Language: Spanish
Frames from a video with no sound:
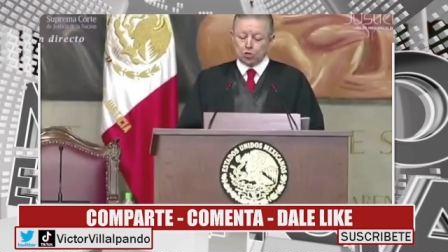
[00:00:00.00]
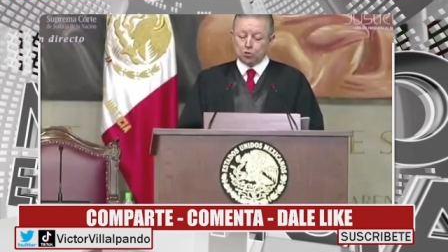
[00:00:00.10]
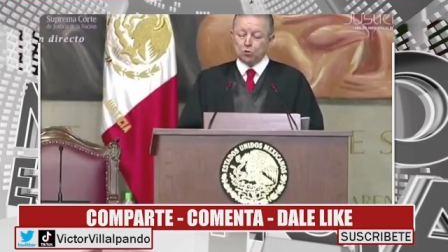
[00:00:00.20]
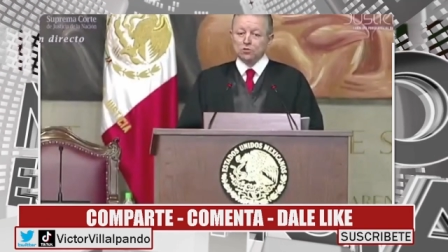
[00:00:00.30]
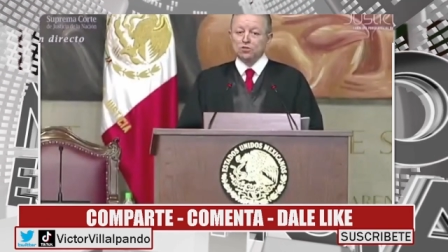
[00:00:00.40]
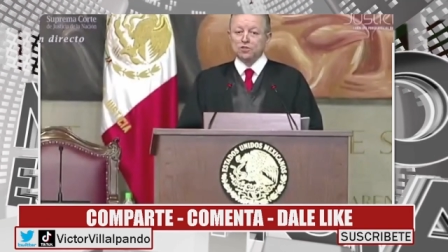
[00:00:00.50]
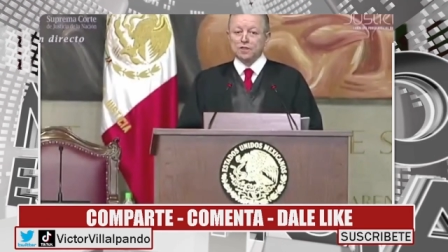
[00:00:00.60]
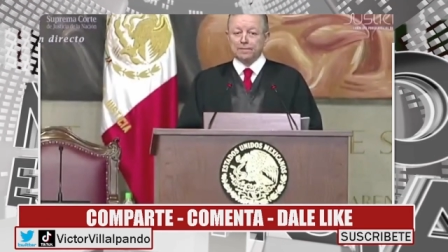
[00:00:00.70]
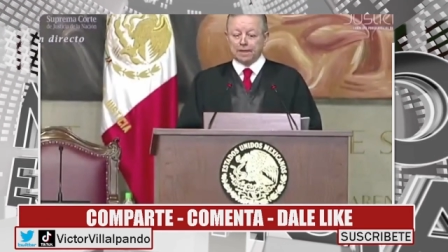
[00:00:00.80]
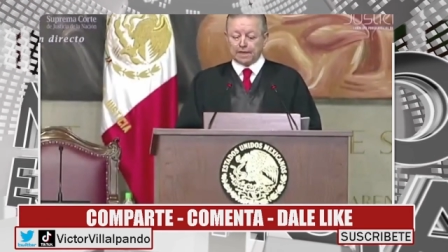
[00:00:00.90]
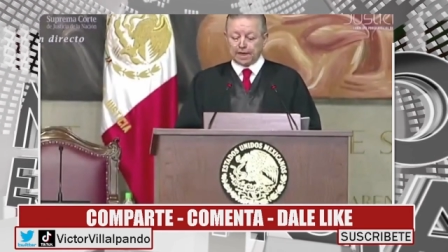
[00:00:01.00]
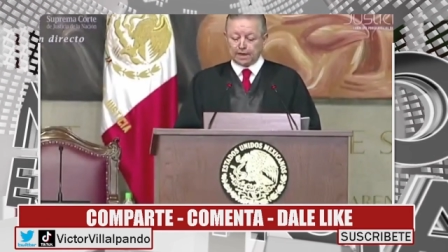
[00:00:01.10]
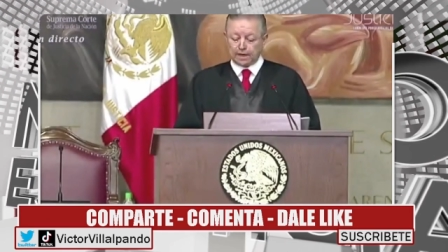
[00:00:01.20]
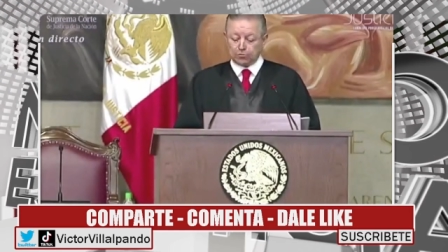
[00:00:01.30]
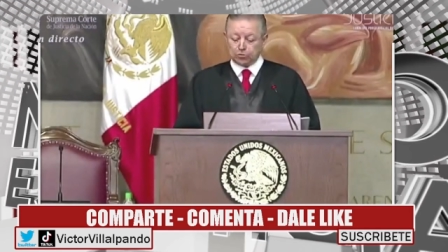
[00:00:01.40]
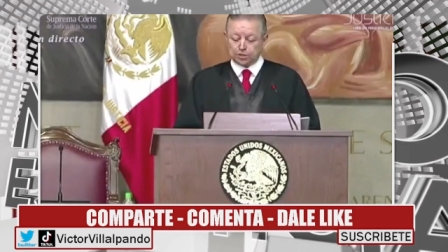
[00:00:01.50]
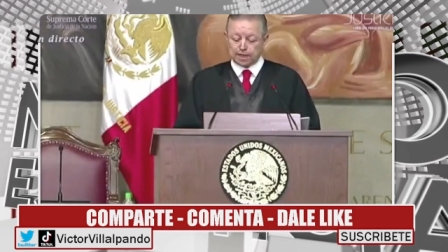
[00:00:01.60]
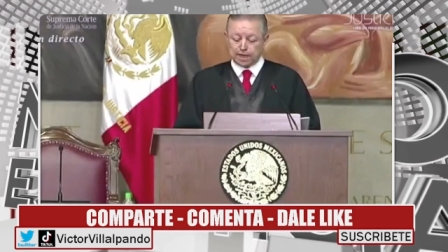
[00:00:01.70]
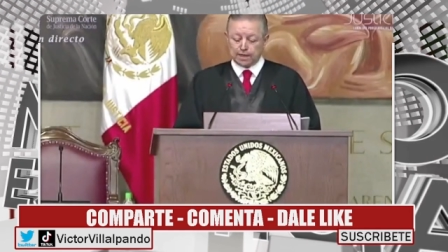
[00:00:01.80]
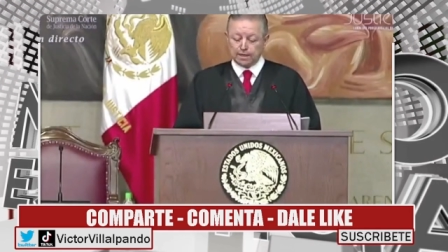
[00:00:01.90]
Con el nuevo sistema de carrera
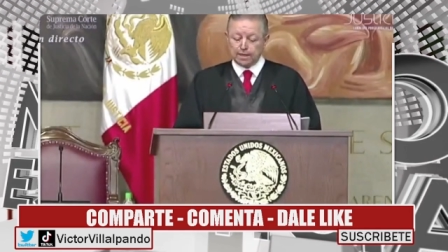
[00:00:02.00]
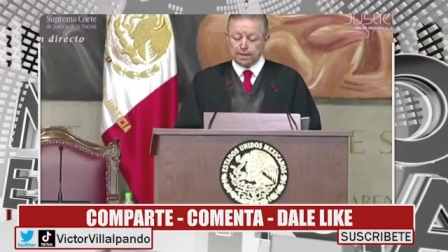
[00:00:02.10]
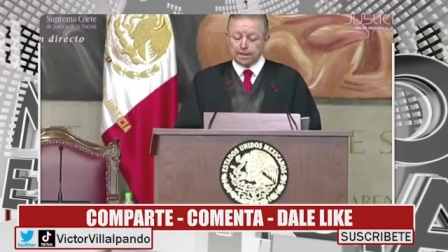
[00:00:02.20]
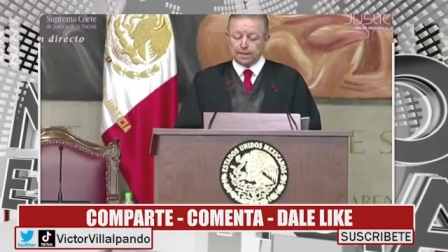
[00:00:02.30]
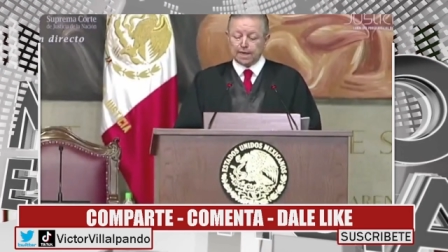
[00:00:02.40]
judicial